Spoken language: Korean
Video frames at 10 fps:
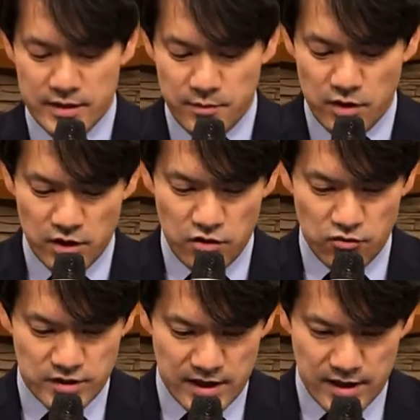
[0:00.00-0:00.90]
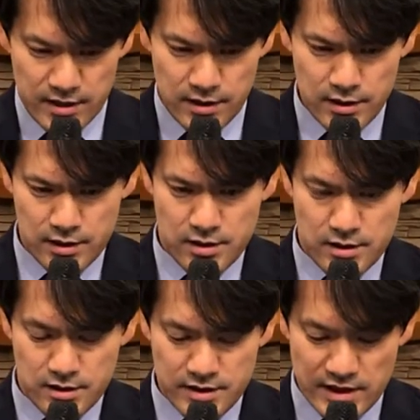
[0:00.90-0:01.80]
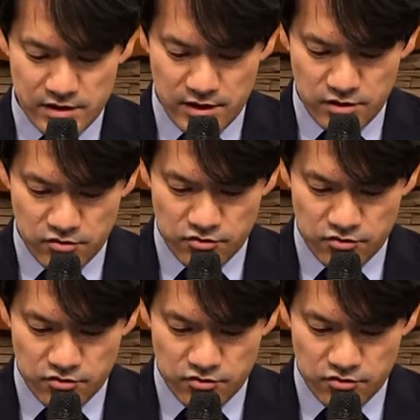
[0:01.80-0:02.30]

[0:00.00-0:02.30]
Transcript: 신명기 6장 4절에서